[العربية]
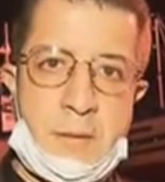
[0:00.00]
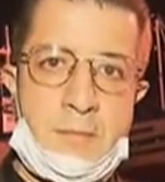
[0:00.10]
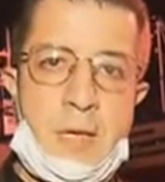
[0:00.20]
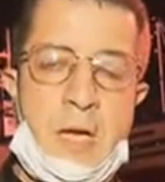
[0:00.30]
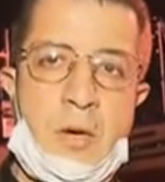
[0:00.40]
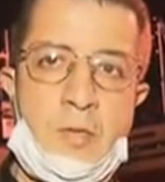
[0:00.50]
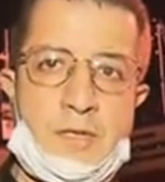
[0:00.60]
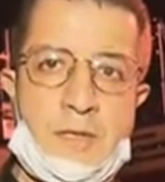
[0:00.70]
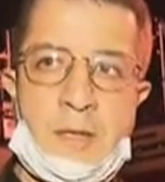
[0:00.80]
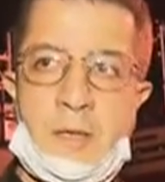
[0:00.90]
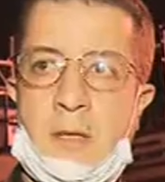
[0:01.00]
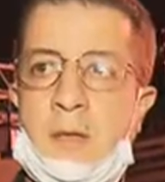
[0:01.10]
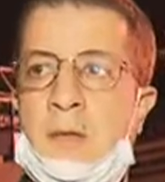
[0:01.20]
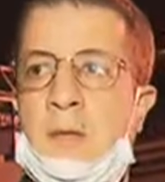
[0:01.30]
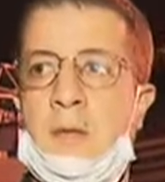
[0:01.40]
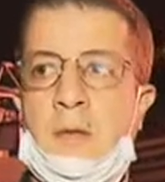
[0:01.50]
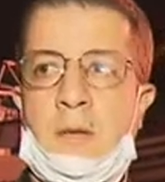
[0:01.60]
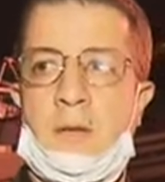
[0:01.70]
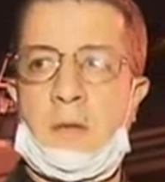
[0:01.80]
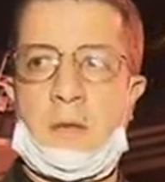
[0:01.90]
من بين الحواجز هذه
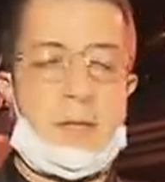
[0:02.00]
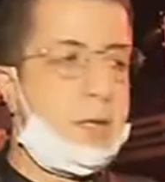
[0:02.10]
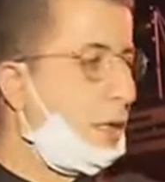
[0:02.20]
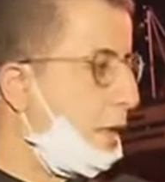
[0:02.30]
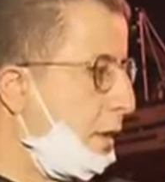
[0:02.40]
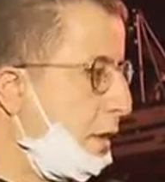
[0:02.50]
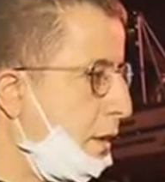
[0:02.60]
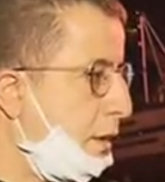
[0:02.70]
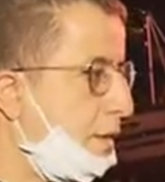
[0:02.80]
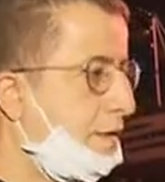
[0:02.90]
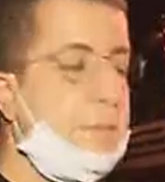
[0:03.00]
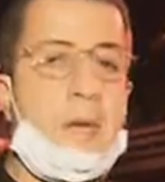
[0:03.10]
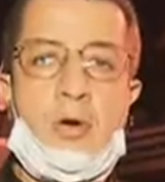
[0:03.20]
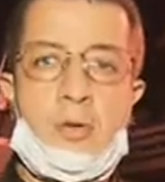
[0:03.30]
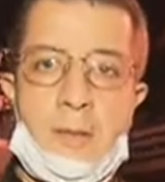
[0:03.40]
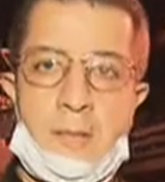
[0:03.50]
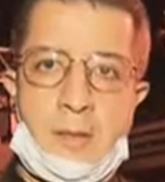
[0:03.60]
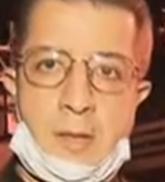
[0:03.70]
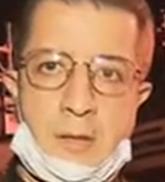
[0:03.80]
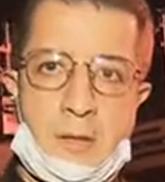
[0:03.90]
آه، درنا تباعد ما
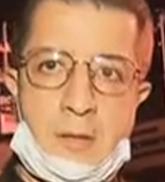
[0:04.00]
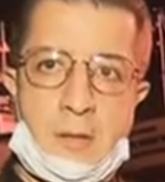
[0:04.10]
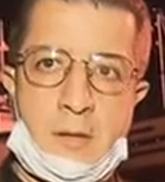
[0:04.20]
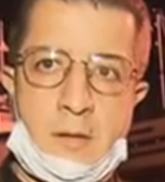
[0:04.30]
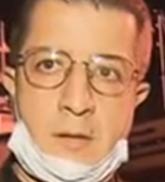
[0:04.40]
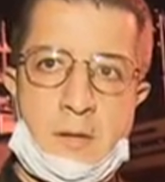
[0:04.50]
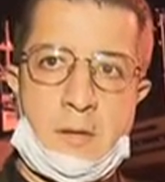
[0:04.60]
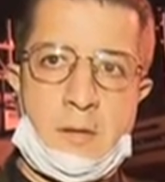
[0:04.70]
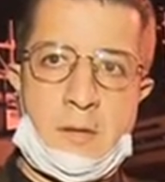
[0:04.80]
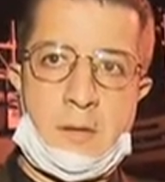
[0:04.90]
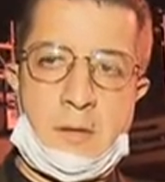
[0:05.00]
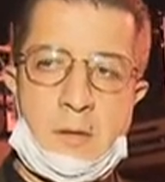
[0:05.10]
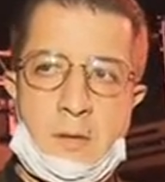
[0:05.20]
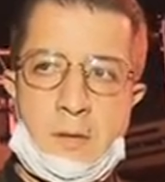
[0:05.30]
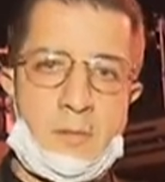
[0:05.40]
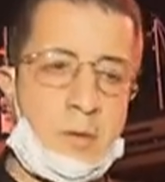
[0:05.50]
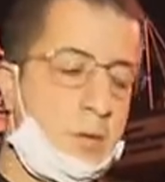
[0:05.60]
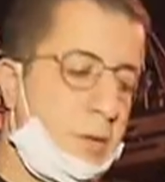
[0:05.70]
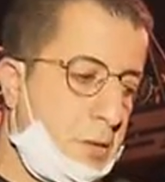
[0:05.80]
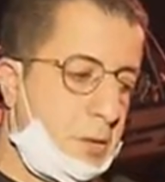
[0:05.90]
بين آه،
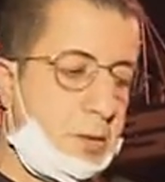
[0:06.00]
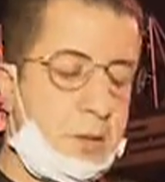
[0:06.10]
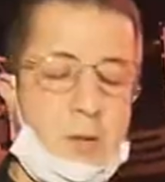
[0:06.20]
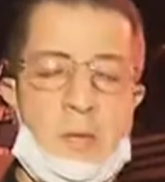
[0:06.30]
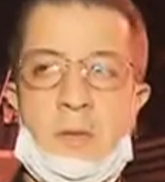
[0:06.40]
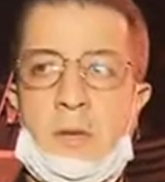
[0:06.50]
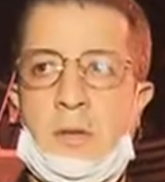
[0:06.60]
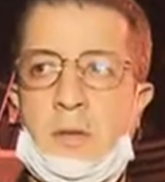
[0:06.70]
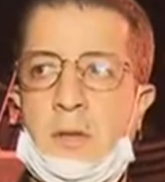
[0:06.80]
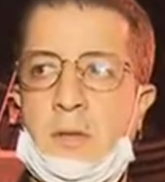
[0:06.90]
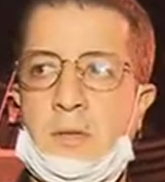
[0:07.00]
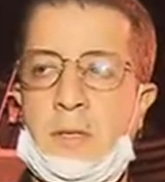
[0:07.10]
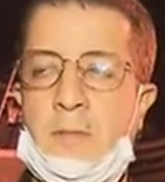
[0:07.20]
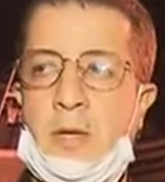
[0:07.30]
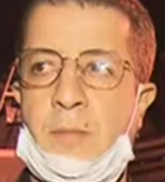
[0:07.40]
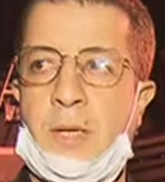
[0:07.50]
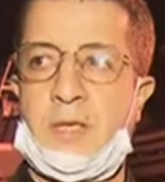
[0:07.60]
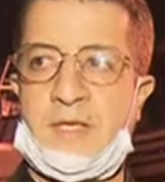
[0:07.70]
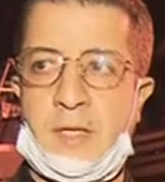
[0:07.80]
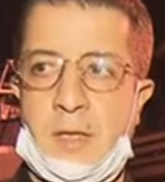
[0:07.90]
آه، تباعد بين
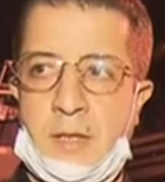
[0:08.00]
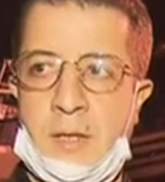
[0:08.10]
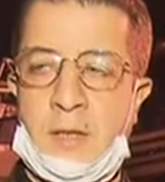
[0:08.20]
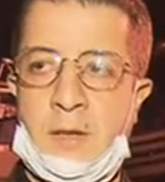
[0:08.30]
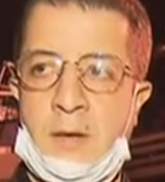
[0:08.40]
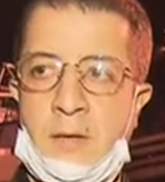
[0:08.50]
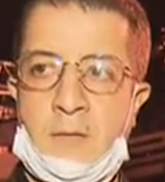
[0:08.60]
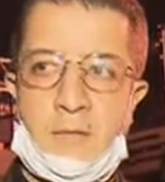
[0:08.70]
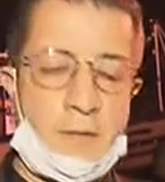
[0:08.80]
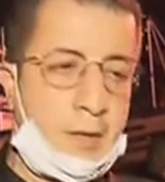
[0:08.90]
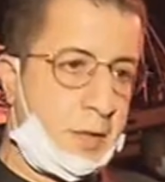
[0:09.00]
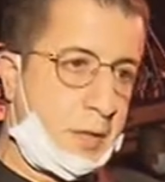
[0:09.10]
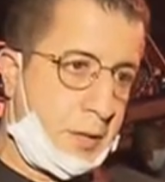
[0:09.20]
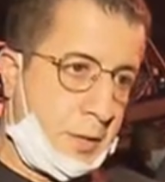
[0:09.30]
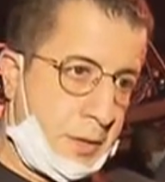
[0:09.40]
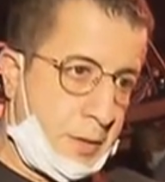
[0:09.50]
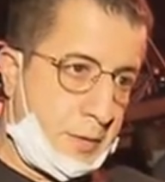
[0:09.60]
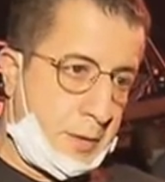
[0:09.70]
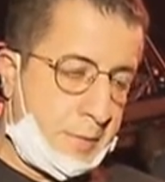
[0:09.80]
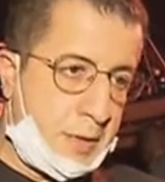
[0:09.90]
الصيادين عند
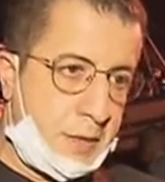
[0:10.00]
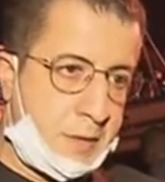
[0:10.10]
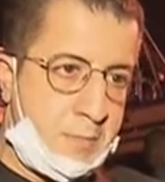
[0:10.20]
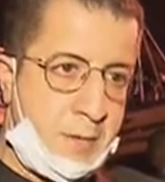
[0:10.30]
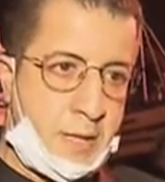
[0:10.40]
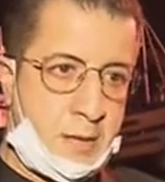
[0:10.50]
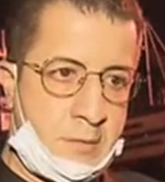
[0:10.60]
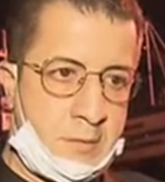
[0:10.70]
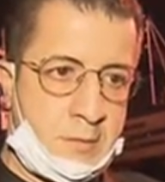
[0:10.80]
عملية البيع